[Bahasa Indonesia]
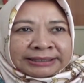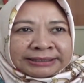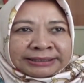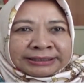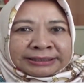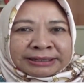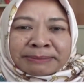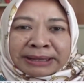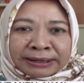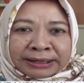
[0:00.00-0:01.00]
eh,
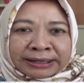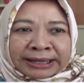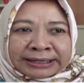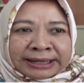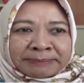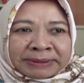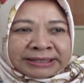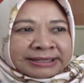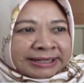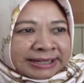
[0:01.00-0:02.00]
kemarau eh, ada apa
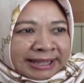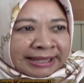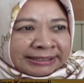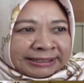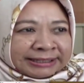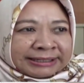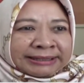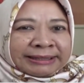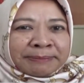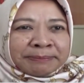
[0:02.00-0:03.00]
kekeringan
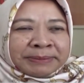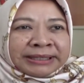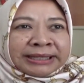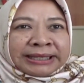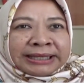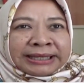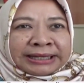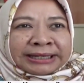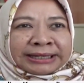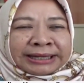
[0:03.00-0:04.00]
tapi
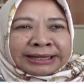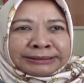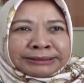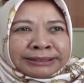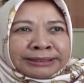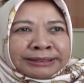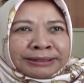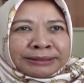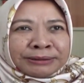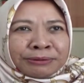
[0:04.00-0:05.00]

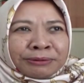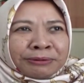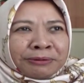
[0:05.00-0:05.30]
hanya 0,